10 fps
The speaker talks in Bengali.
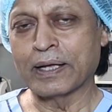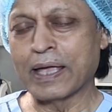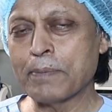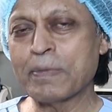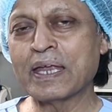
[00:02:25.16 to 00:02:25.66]

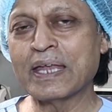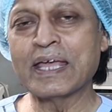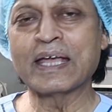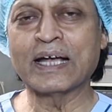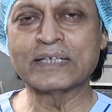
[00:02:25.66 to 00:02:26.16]
ঘেমে
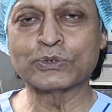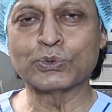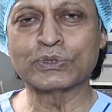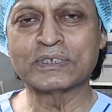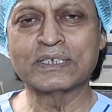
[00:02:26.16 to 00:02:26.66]
নিয়ে কাজ
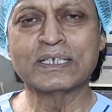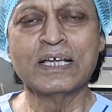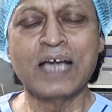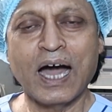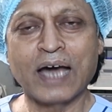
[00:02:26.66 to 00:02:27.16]
করছে
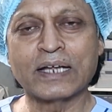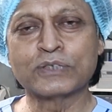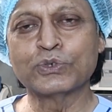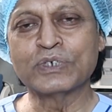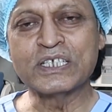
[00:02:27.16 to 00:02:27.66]
আর
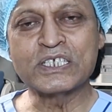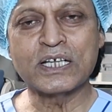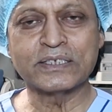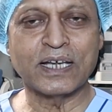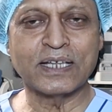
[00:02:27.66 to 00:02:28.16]
একজন
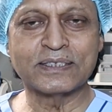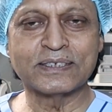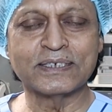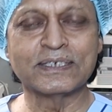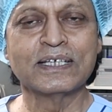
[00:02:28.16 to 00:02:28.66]
রিক্সা
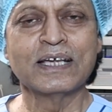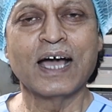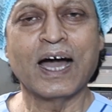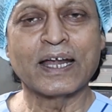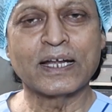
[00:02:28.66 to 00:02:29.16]
চালাচ্ছে
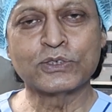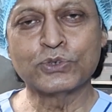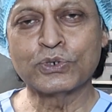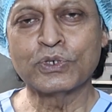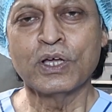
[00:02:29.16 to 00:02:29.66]
আর
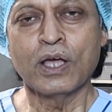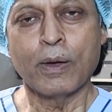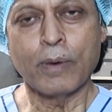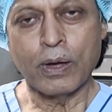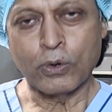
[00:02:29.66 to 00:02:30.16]
একজন
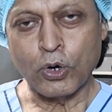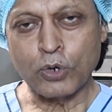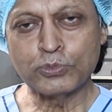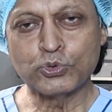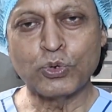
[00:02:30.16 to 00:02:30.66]

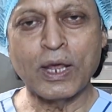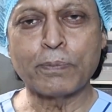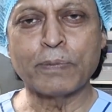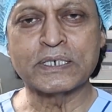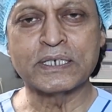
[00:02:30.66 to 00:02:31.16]
গরম চুলার
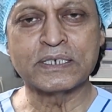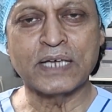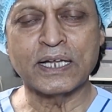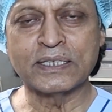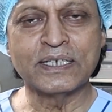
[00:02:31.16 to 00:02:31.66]
পাশে
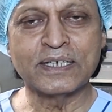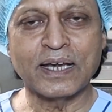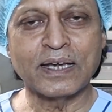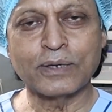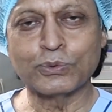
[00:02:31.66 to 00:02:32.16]
সারাদিন
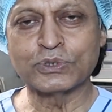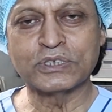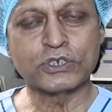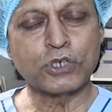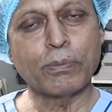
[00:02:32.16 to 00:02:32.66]
রান্না
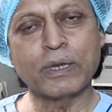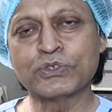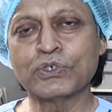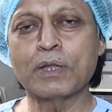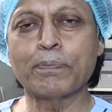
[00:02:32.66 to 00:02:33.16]
করছে সবার
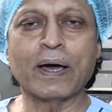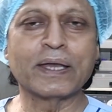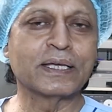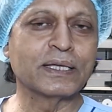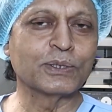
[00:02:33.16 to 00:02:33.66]
জন্য
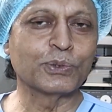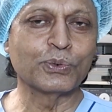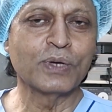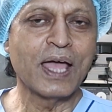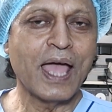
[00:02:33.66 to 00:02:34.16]
পানি কিন্তু
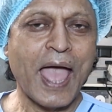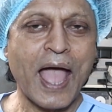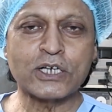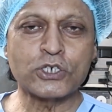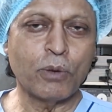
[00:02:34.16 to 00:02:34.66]

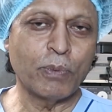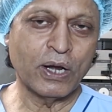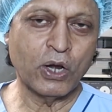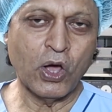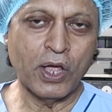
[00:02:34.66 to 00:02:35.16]
এক
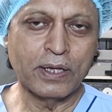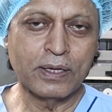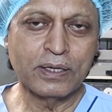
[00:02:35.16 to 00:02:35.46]
সমান নয়